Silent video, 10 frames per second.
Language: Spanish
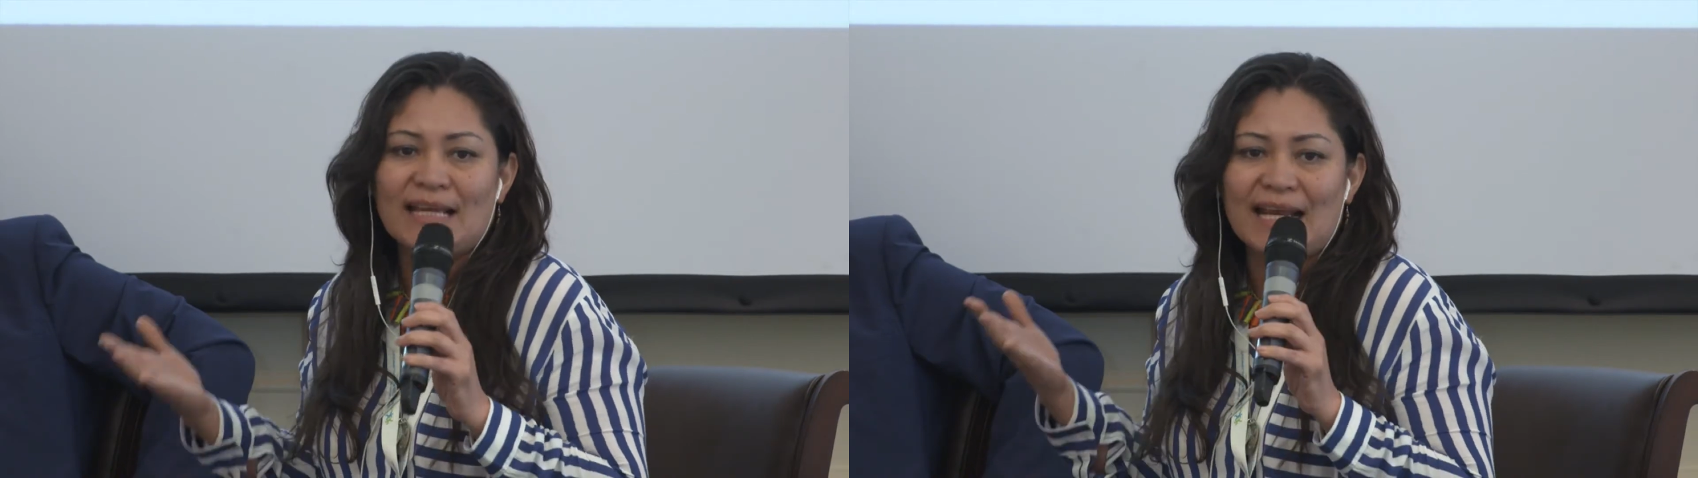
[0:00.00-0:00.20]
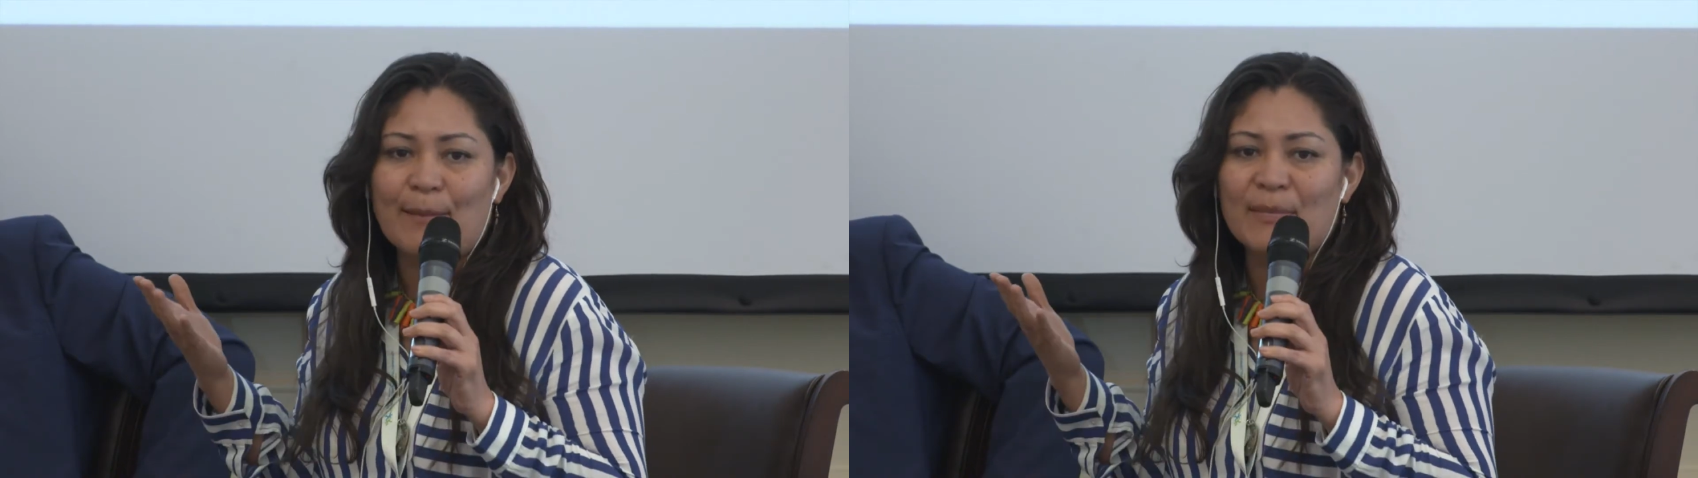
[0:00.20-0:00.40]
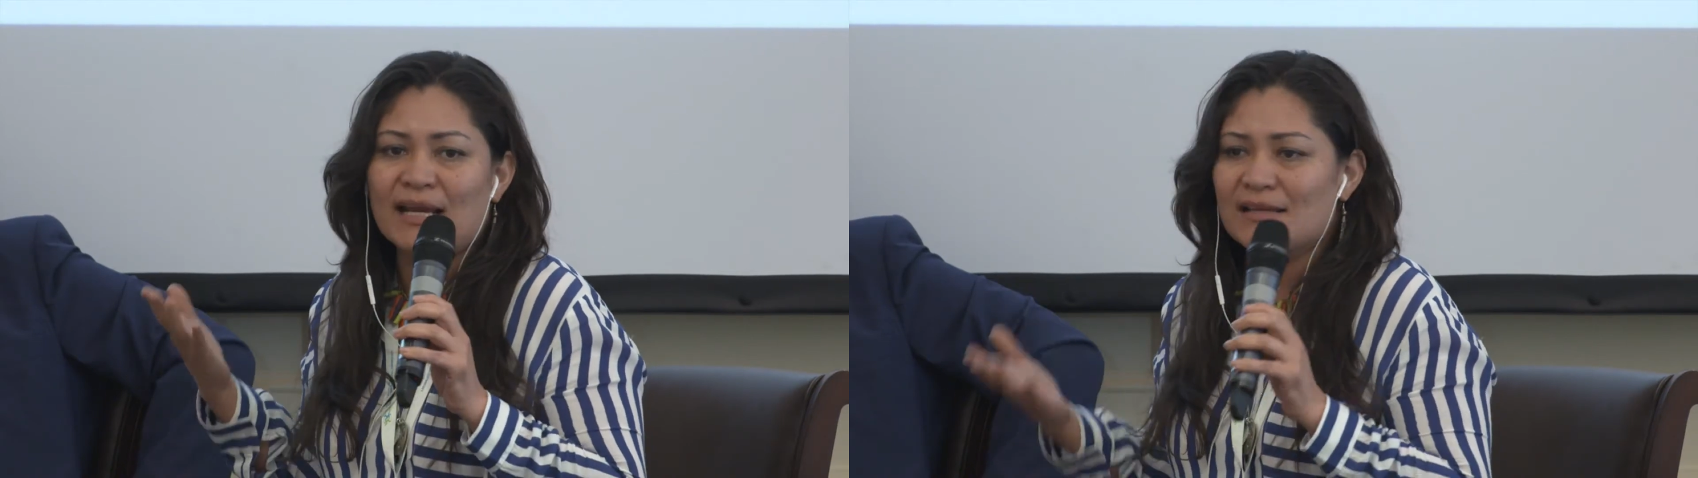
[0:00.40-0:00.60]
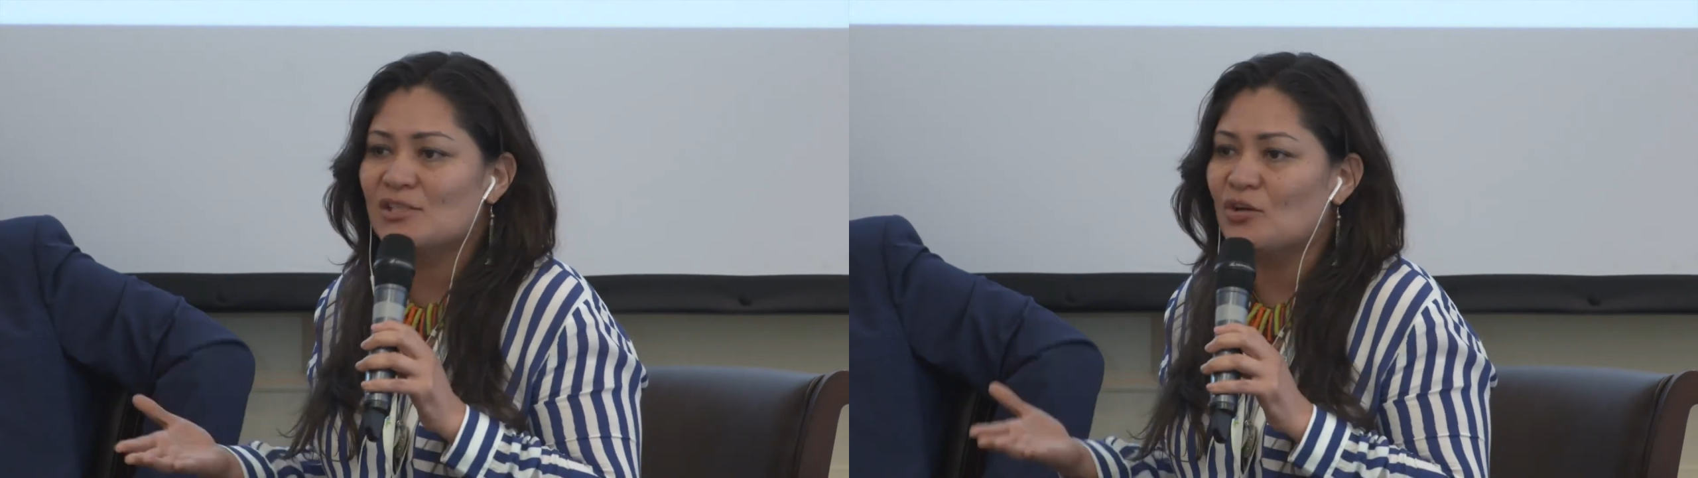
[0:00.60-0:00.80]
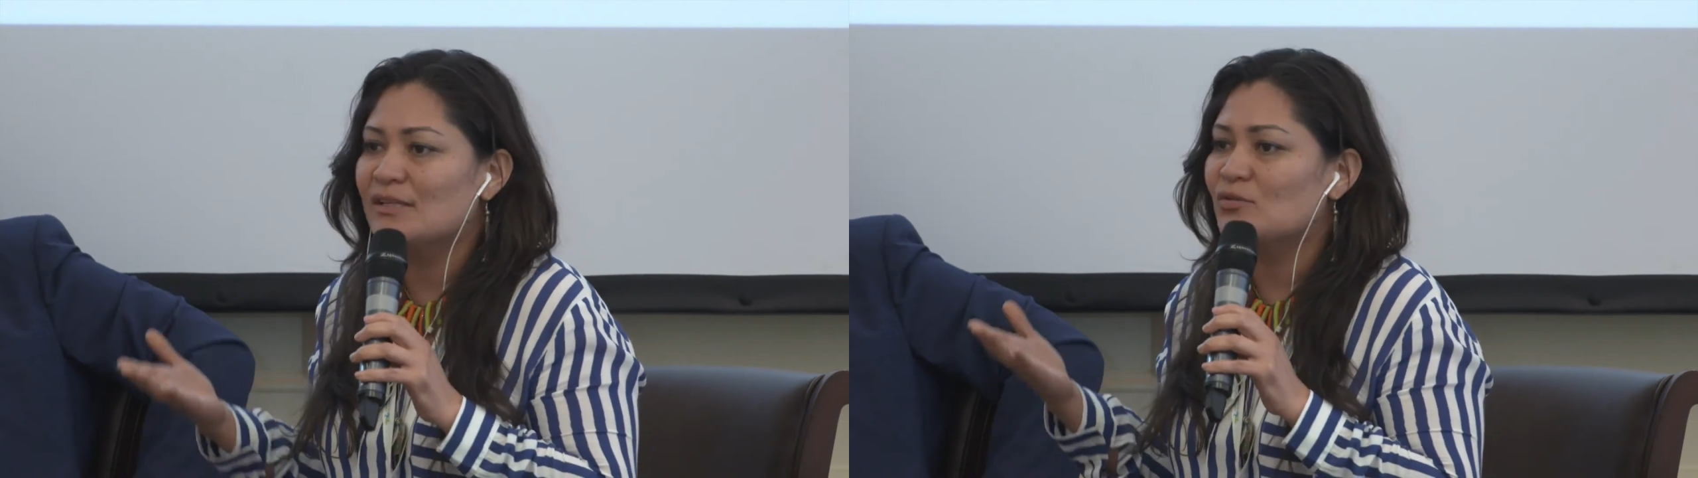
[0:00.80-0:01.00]
de que la
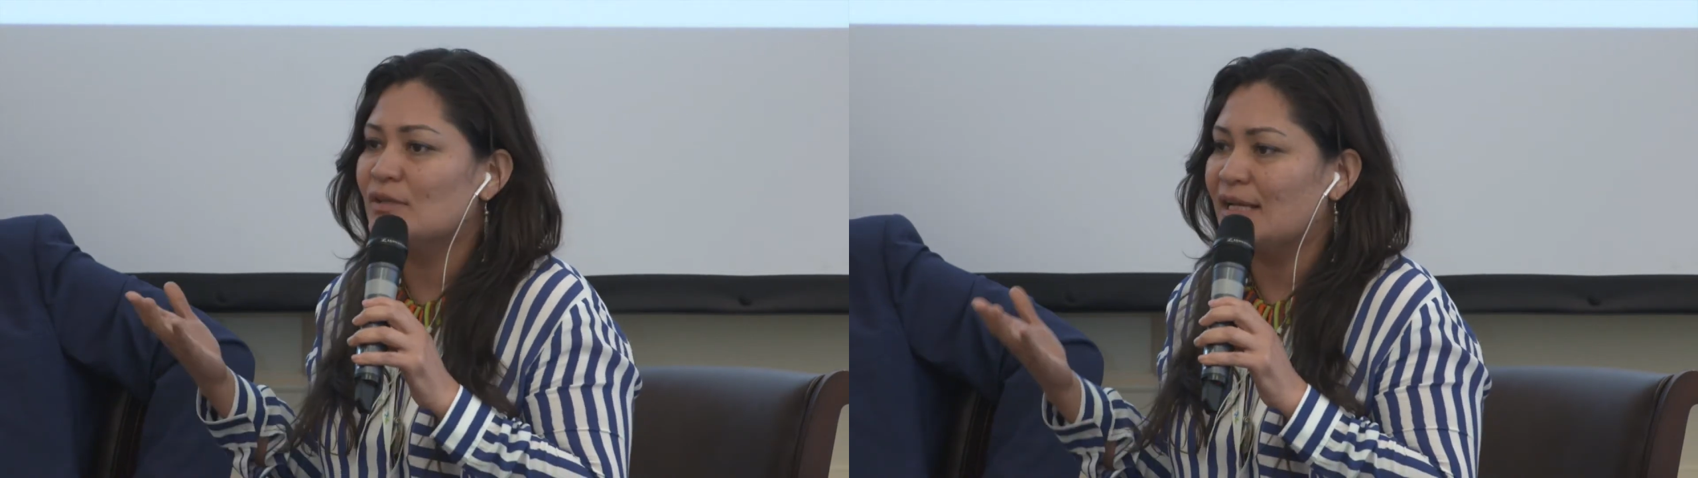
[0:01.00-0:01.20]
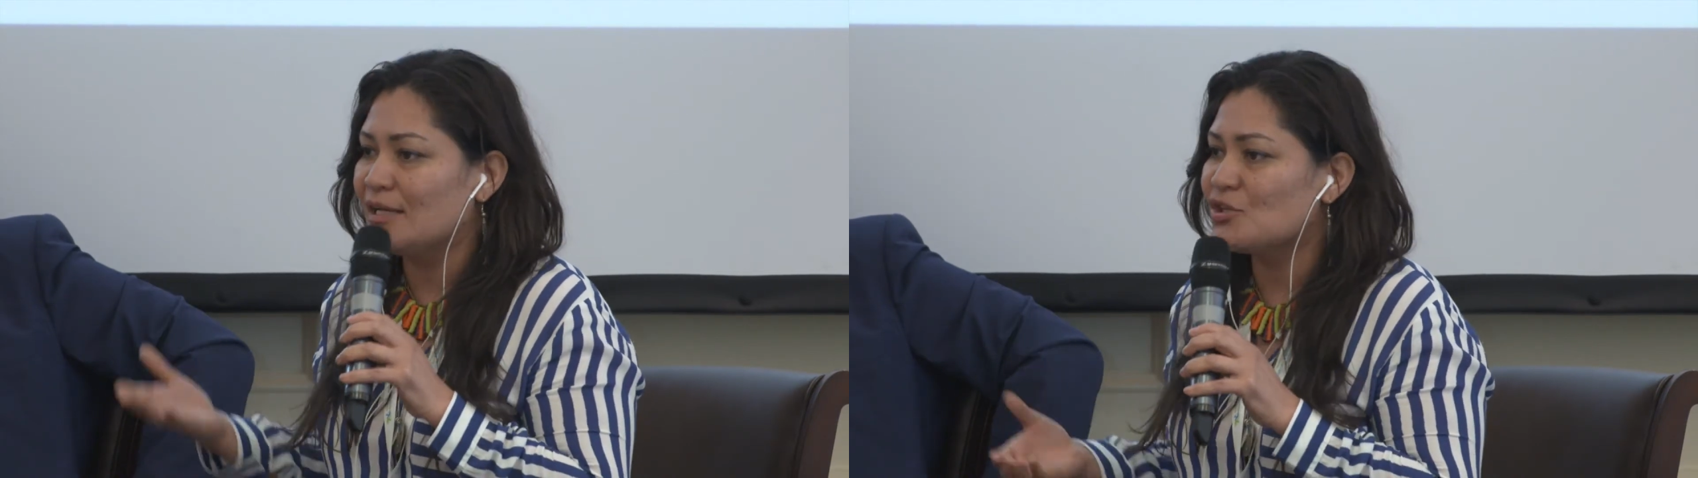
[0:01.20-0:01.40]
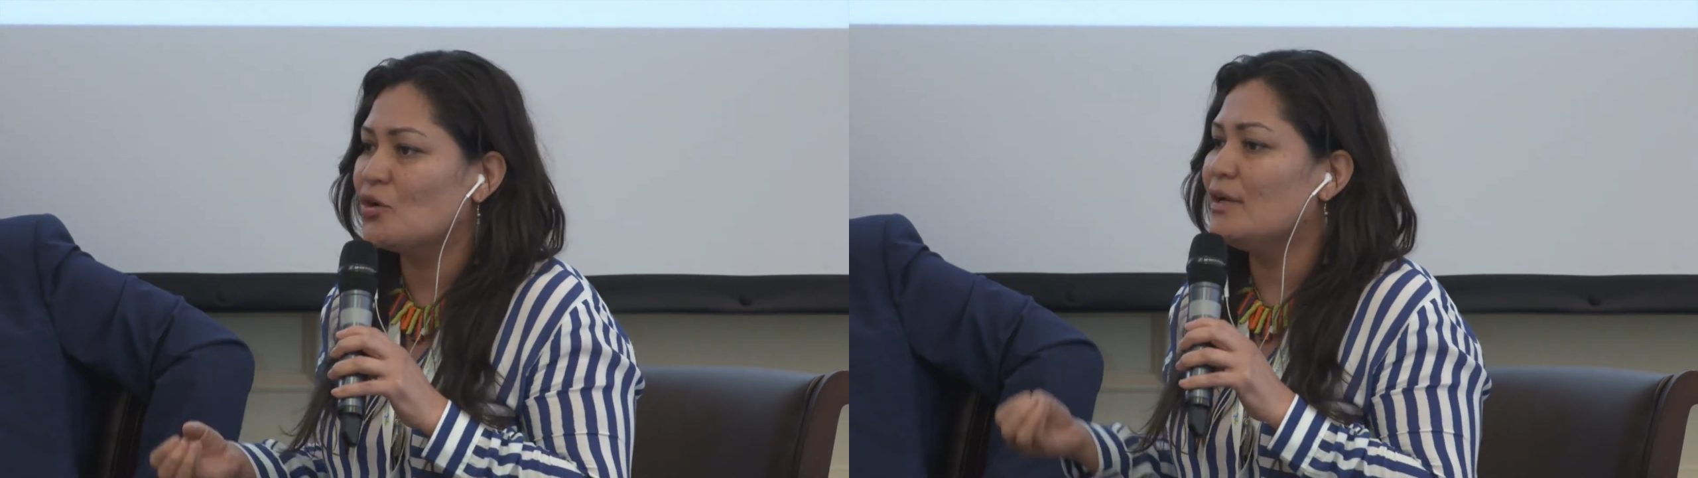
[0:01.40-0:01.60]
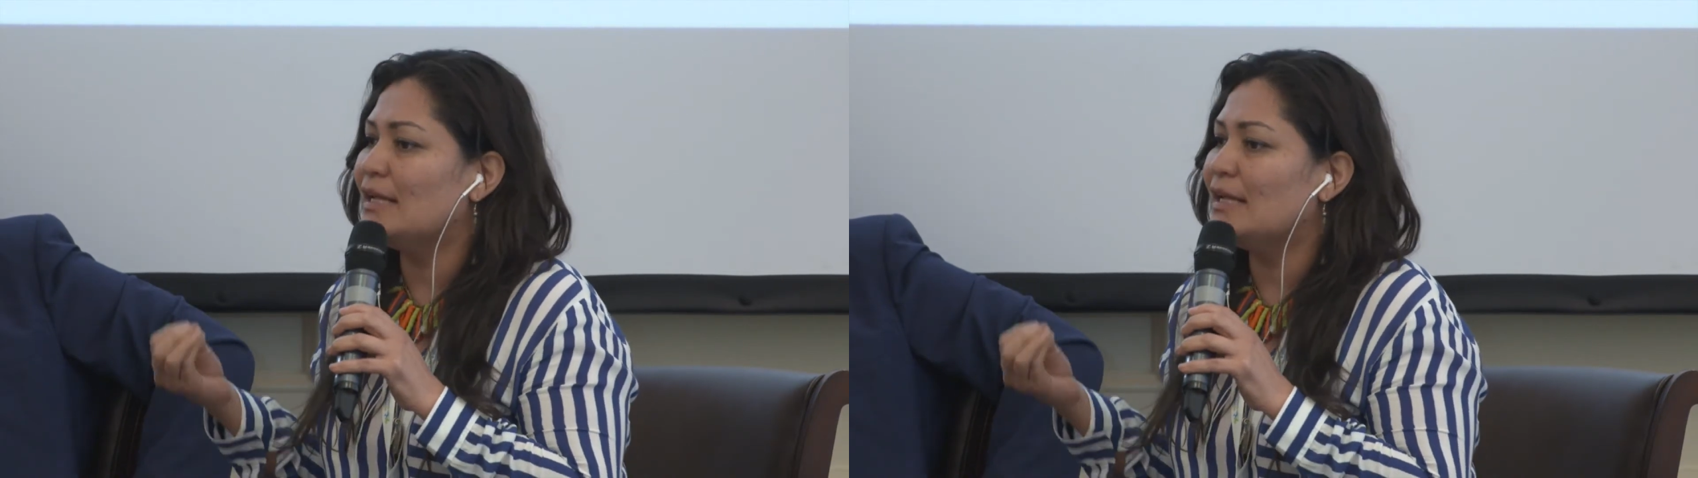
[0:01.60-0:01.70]
migración es un derecho